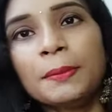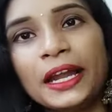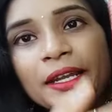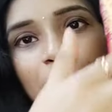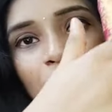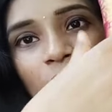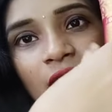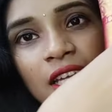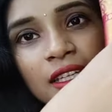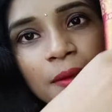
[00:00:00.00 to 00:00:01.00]
పైన బోర్డర్
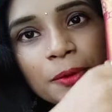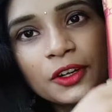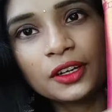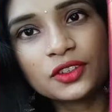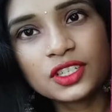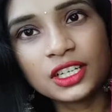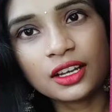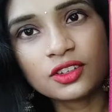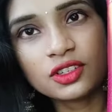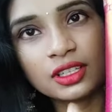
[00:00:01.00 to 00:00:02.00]
కింద బోర్డర్ వచ్చి ఇలా
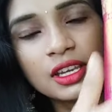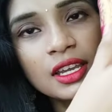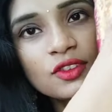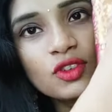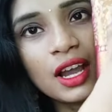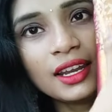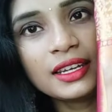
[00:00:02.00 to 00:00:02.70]
వచ్చింది చాలా